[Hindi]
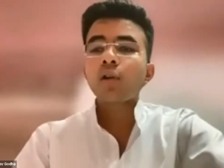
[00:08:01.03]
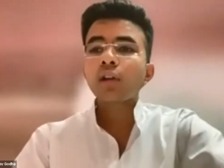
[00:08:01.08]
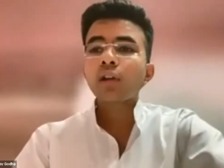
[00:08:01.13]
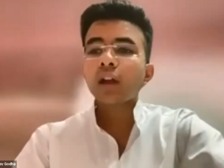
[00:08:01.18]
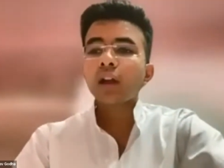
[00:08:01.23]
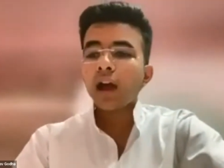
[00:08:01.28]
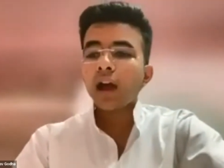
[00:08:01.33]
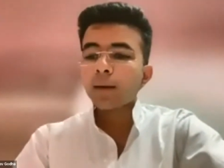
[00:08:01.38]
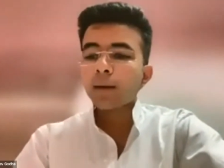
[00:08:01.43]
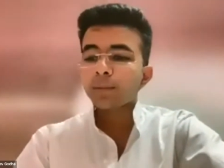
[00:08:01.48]
और
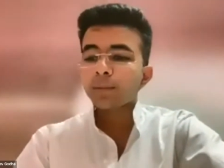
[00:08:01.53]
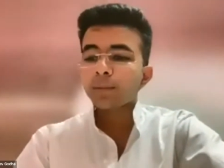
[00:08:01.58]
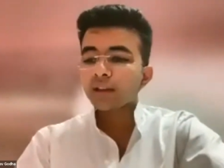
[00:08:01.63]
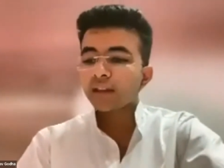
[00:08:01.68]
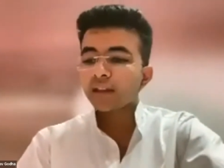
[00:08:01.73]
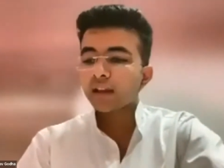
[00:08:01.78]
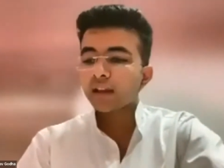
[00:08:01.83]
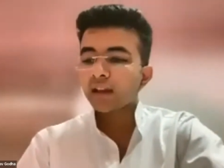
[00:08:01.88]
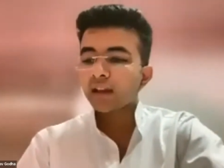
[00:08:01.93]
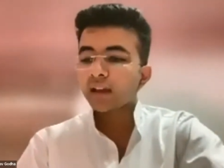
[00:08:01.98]
आप ये
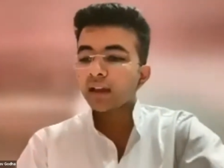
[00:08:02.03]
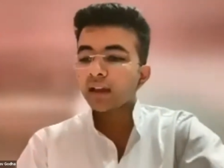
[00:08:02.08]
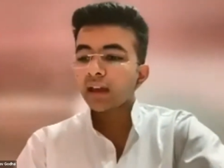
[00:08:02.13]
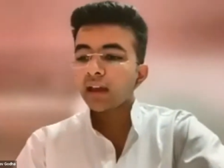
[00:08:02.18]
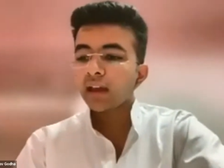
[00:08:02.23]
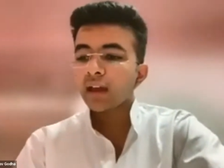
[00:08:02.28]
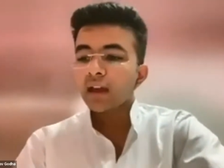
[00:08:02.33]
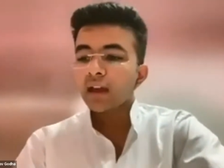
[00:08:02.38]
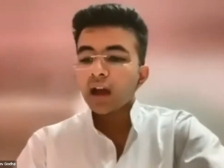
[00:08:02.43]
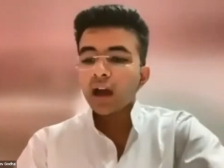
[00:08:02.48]
देखेंगे
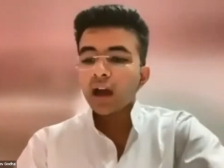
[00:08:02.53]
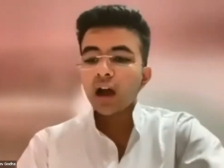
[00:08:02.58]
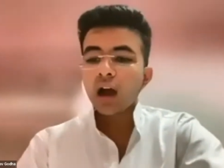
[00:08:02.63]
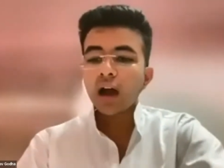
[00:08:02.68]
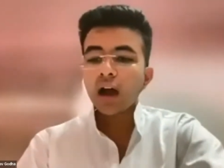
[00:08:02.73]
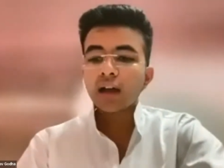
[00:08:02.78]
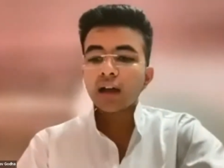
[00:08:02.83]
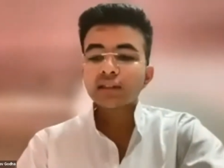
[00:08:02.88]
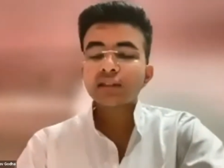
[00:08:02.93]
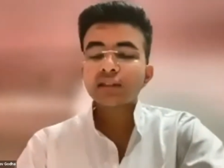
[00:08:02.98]

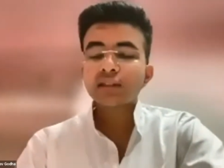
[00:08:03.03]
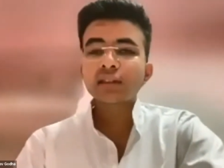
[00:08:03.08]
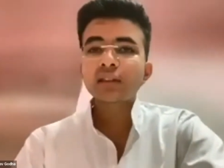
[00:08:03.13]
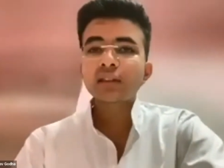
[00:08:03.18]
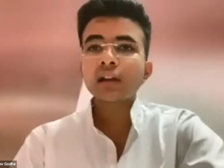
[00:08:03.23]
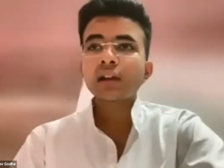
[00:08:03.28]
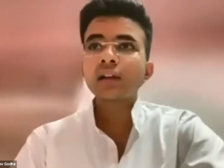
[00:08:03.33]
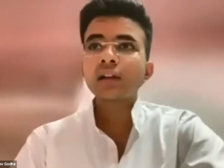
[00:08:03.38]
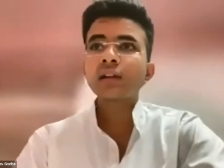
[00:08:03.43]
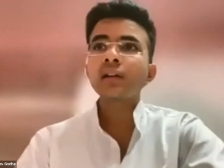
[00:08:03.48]
आज तक